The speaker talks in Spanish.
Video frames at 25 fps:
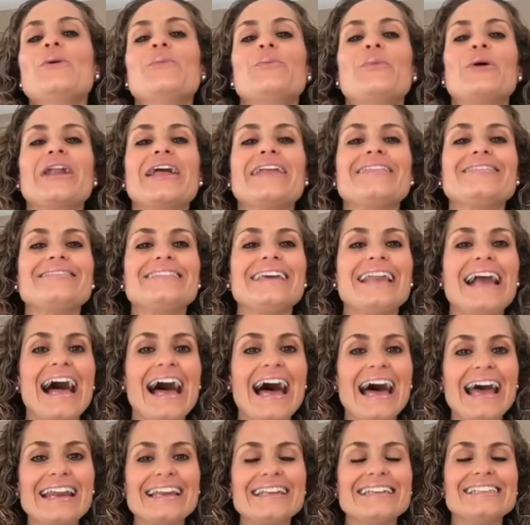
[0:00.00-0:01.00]
por
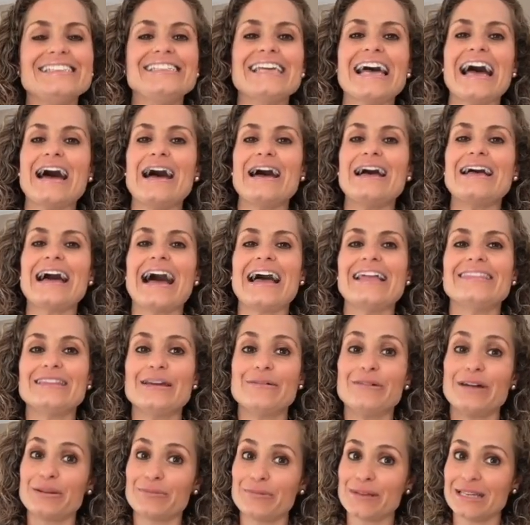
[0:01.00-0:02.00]
entrar, ya han de
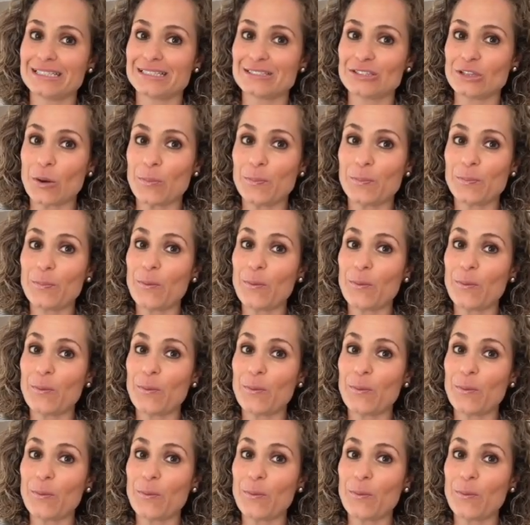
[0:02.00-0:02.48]
haber visto